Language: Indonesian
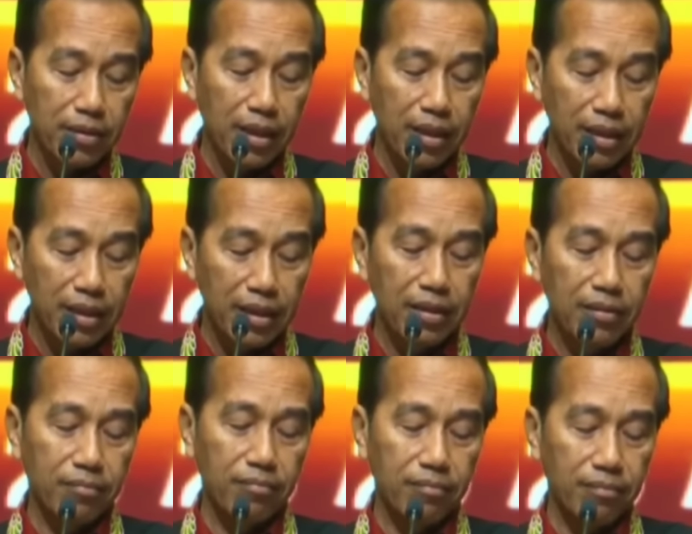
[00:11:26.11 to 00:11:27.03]

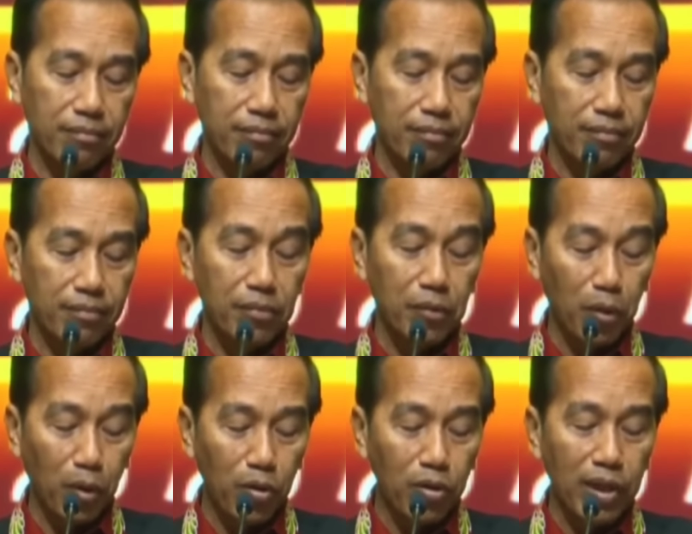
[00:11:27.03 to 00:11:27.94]
Jadi,
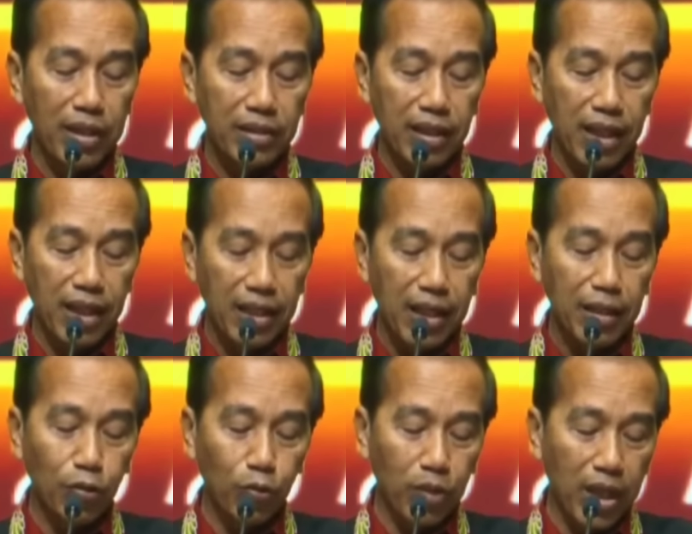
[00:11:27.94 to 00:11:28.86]
tolong
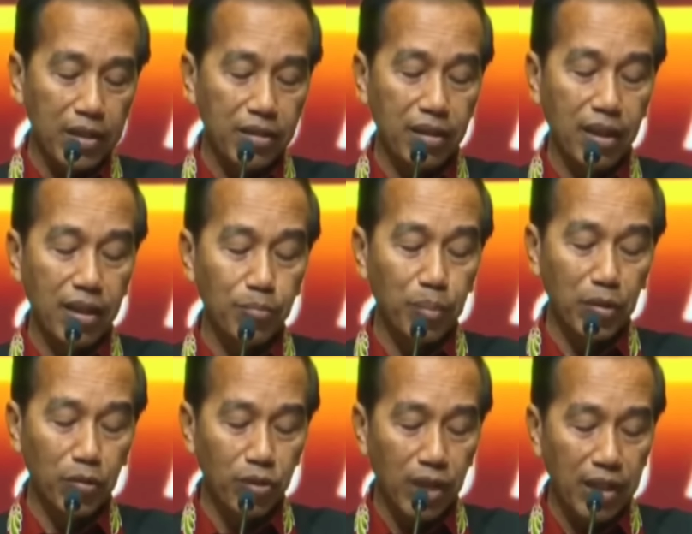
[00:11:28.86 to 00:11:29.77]
laksanakan tugas dengan
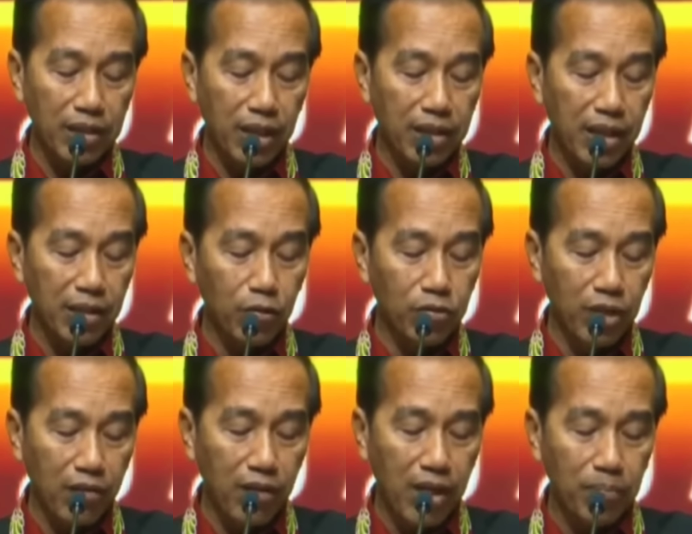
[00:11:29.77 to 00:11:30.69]
penuh rasa tanggung
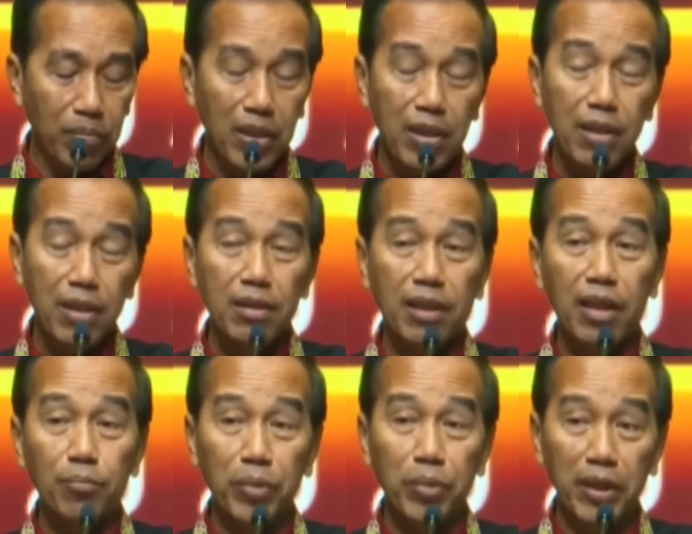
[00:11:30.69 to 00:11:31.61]
jawab,
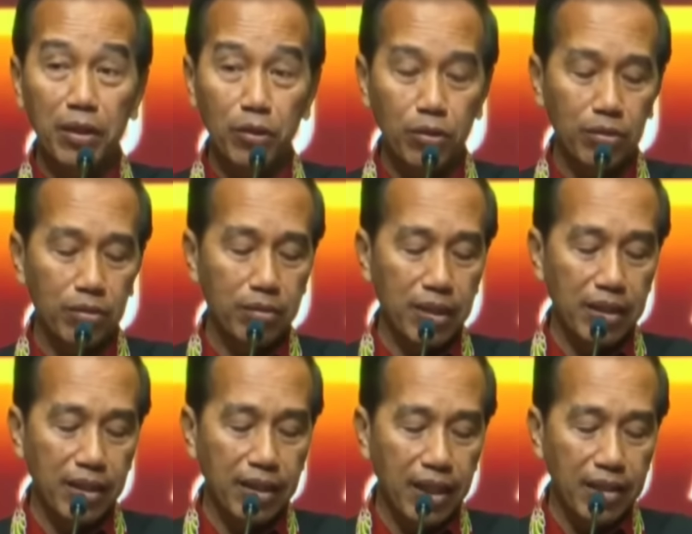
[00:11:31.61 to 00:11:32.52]
dengan penuh
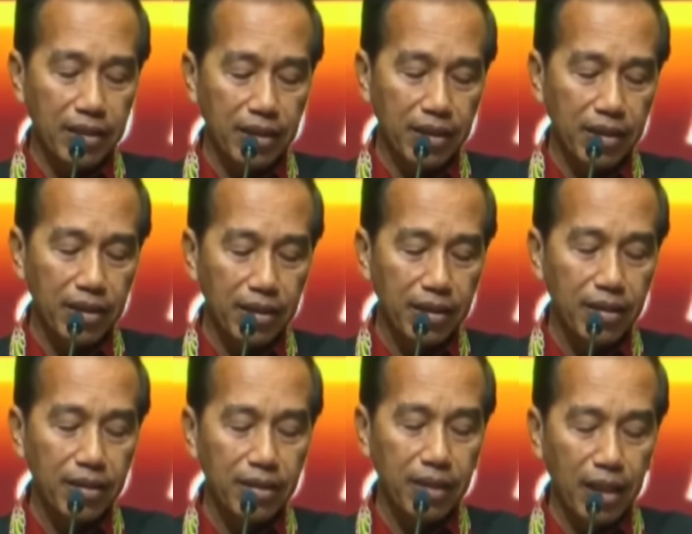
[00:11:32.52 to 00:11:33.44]
dedikasi,
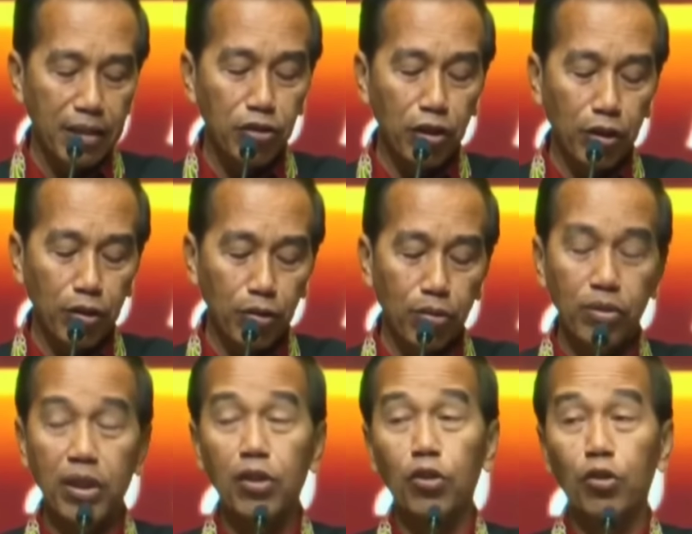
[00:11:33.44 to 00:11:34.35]
dengan
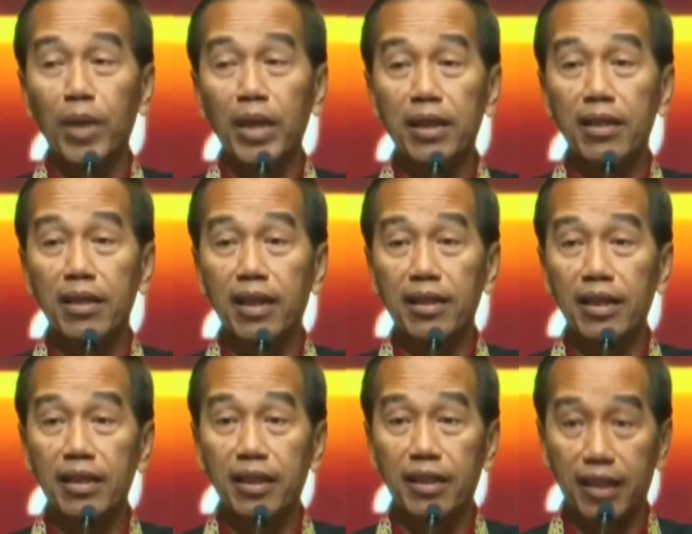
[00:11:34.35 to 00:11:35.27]
seluruh kehormatan dan
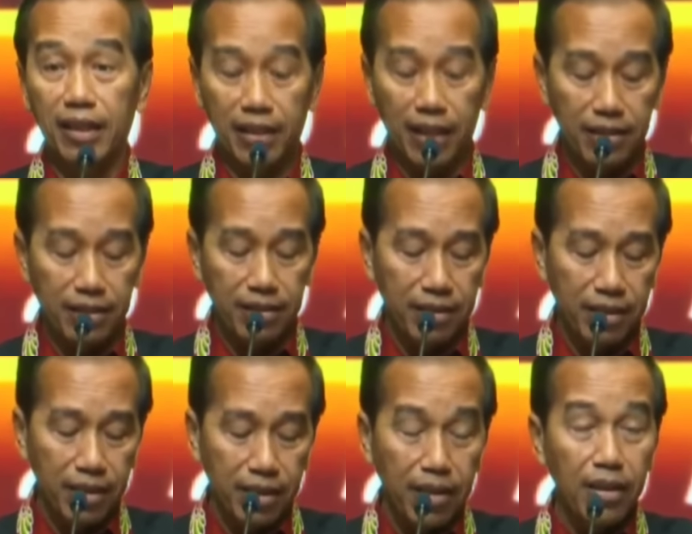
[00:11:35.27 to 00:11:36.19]

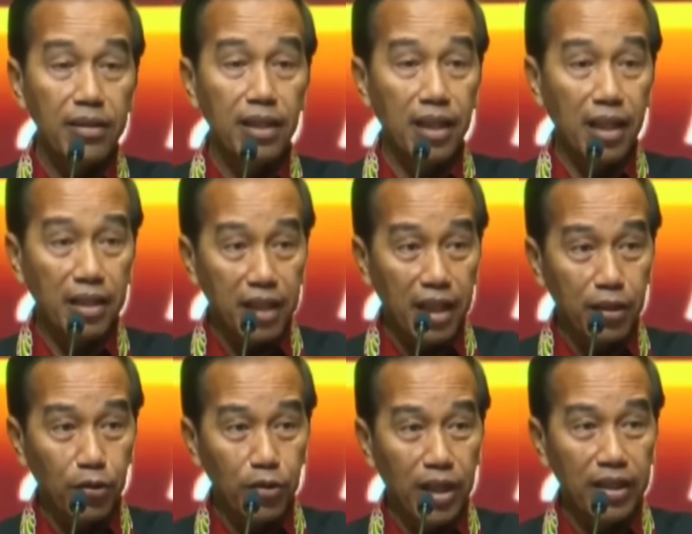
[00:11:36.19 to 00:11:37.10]
integritas. Saya rasa
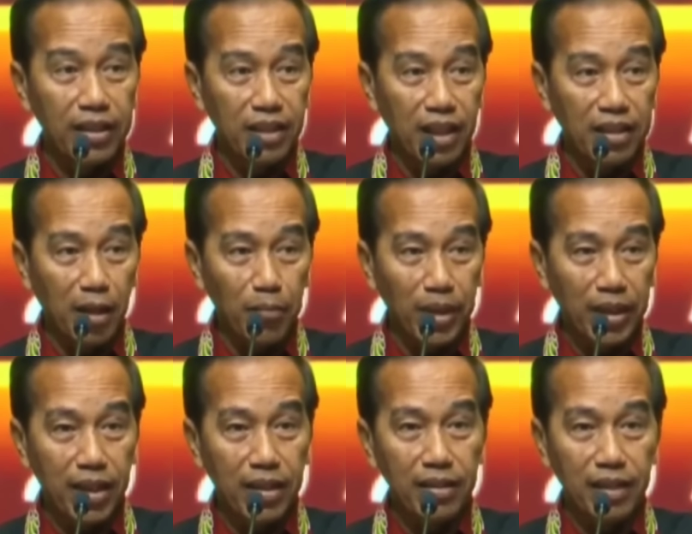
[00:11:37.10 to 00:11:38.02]
itu yang ingin saya
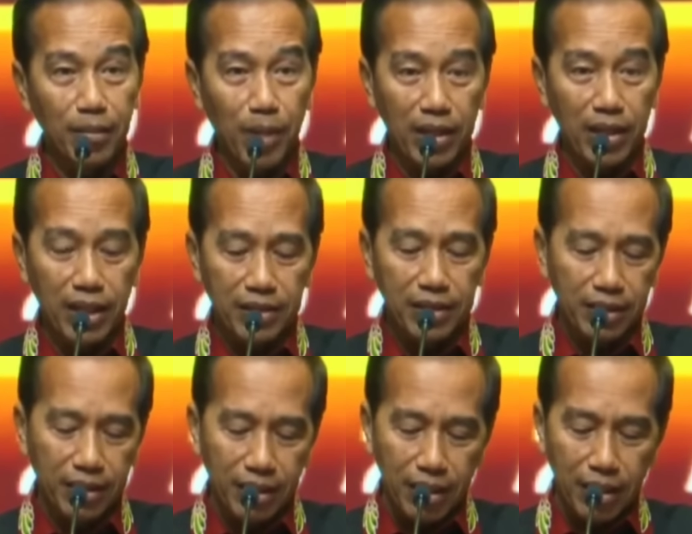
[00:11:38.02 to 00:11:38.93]
sampaikan. Terima
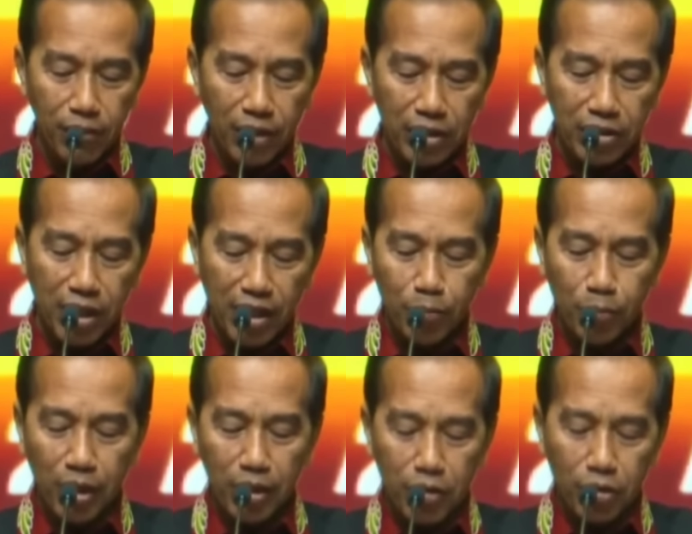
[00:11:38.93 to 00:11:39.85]
kasih.
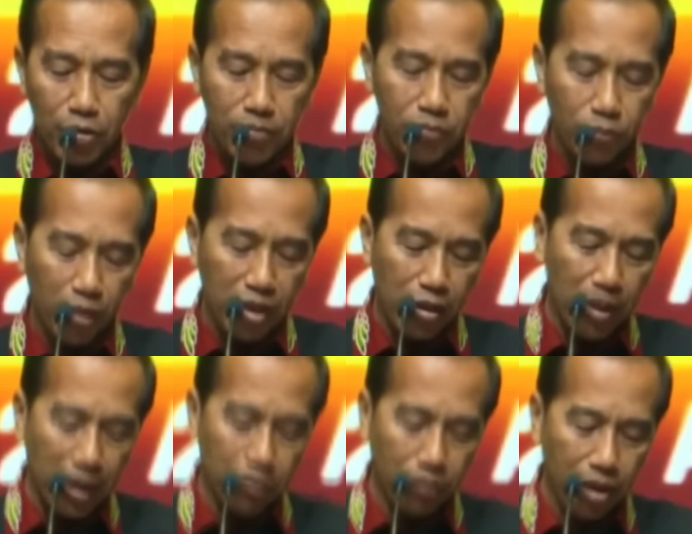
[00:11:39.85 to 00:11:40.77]
Wassalamualaikum
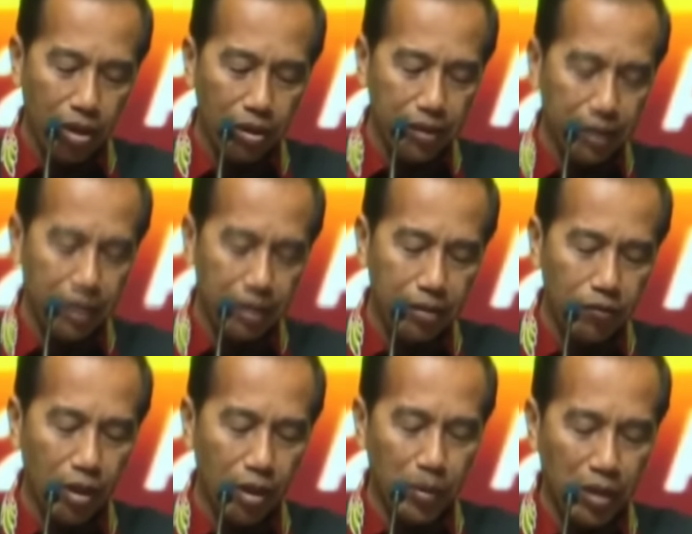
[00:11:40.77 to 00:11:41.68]
warahmatullahi
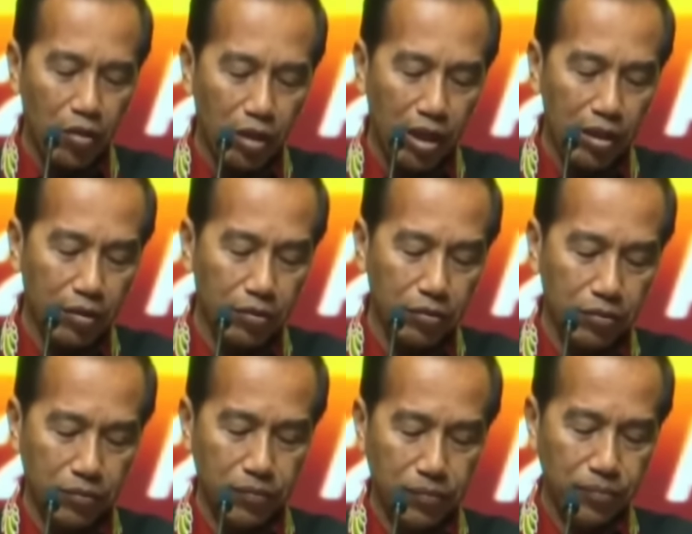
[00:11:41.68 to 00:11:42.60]
wabarakatuh.